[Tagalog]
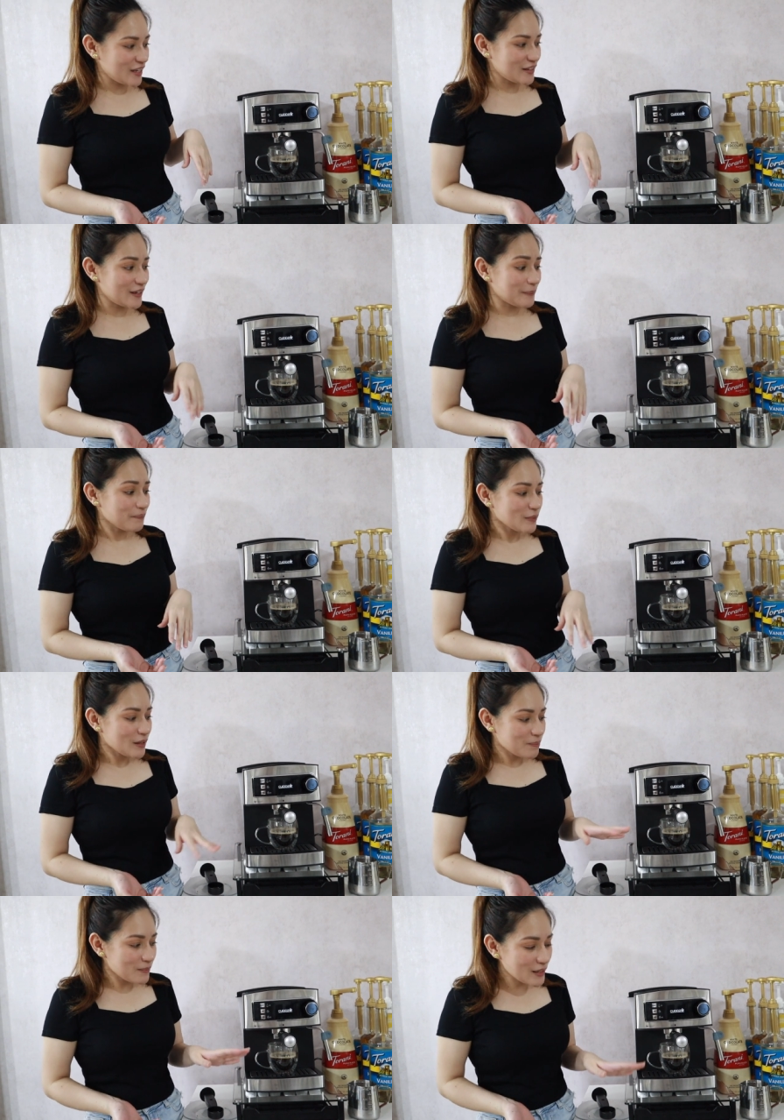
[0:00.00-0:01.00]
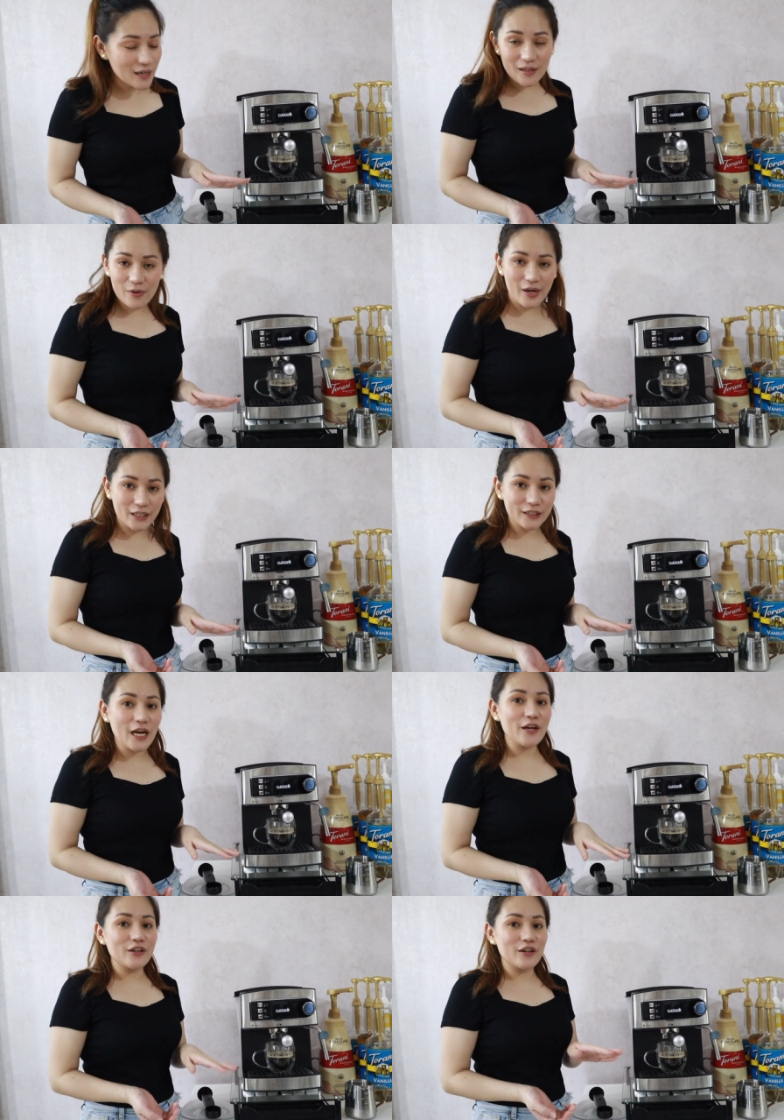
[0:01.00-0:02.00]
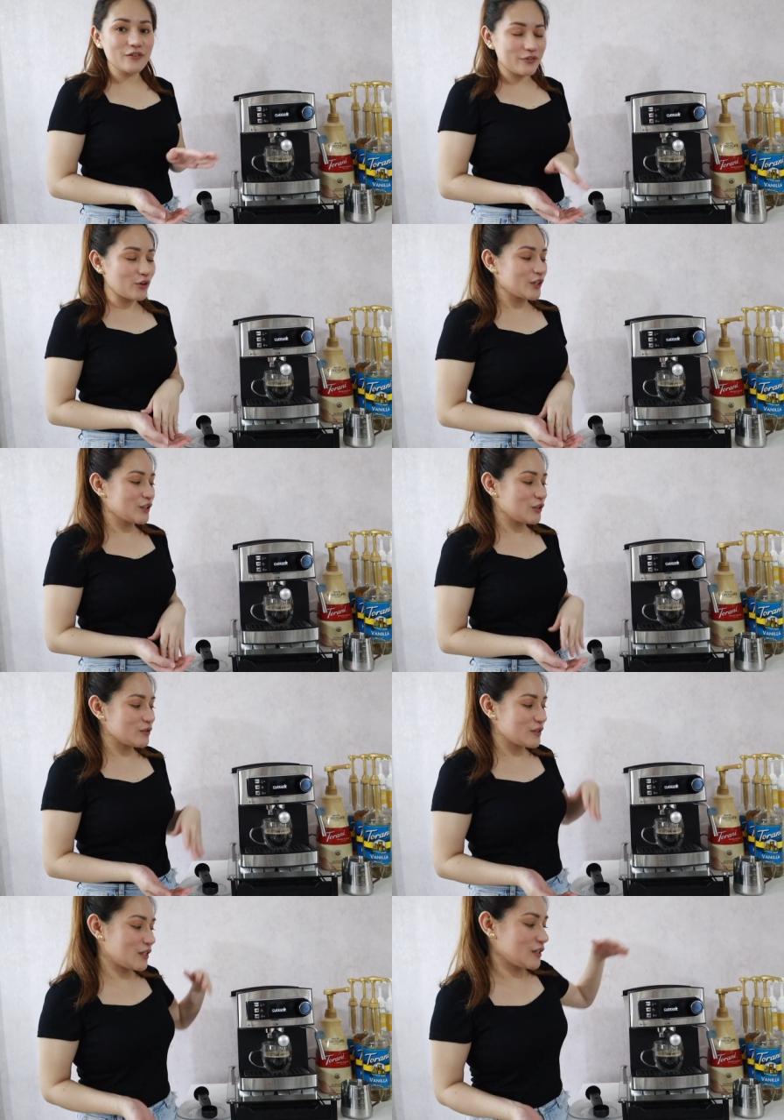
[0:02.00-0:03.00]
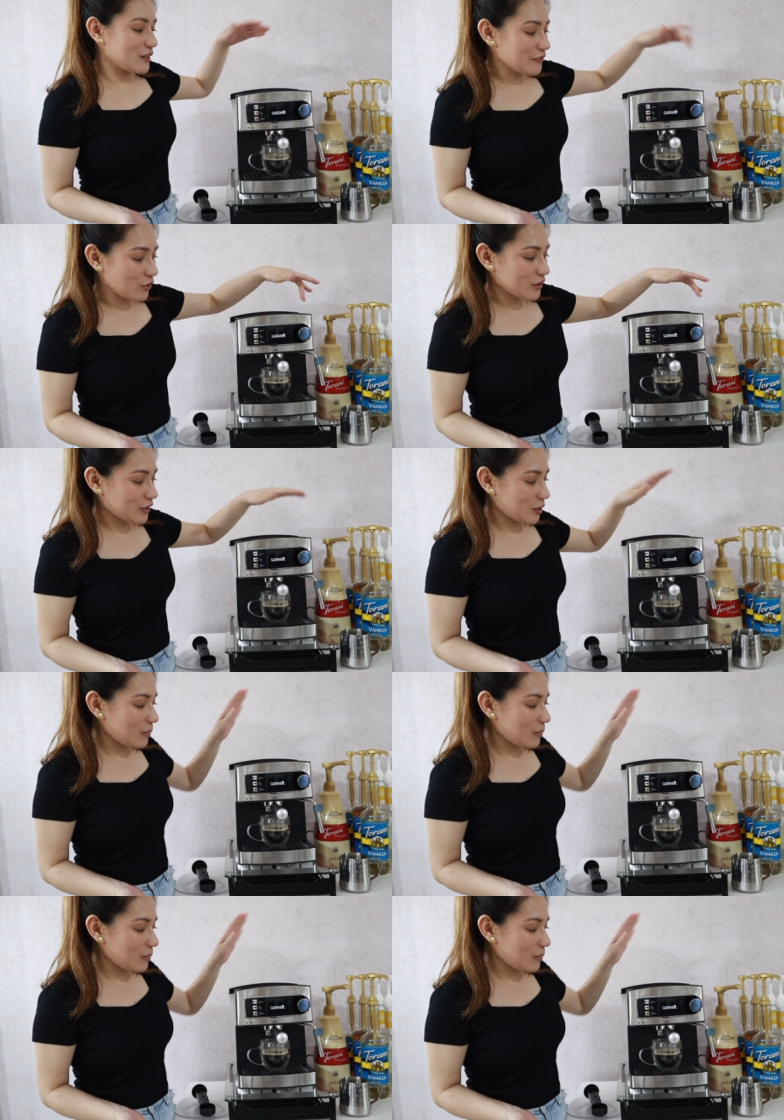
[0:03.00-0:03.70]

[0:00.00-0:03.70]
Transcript: And then, magagawa na tayo ng froth using the frother.